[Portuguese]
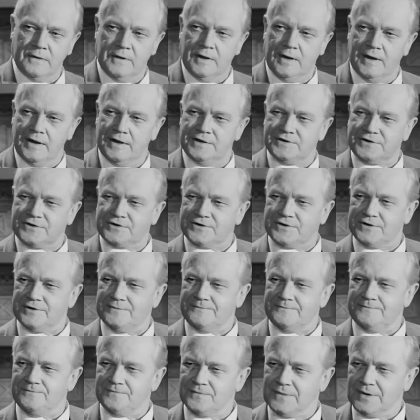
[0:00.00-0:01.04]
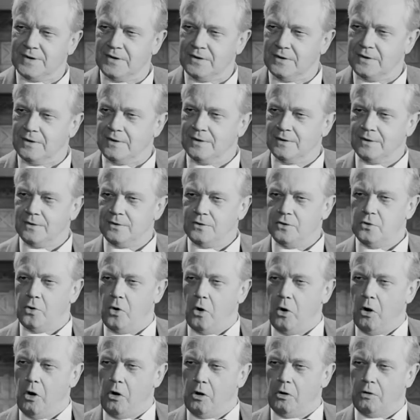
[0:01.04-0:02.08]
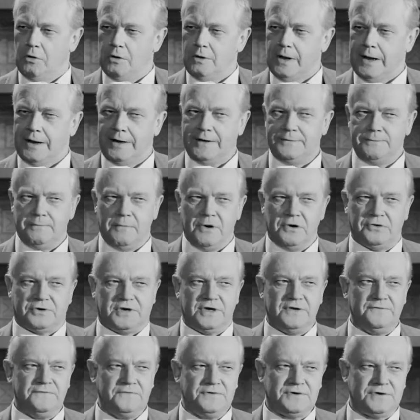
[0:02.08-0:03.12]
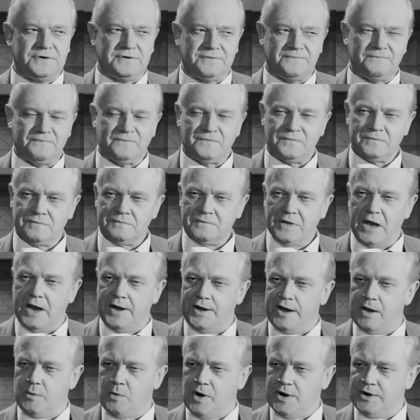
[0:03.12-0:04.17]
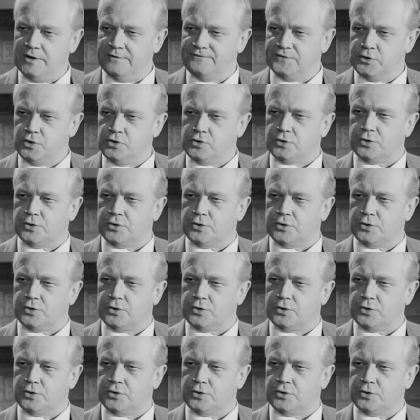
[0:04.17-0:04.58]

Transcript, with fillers: Sim. Todos têm motivação. Qualquer um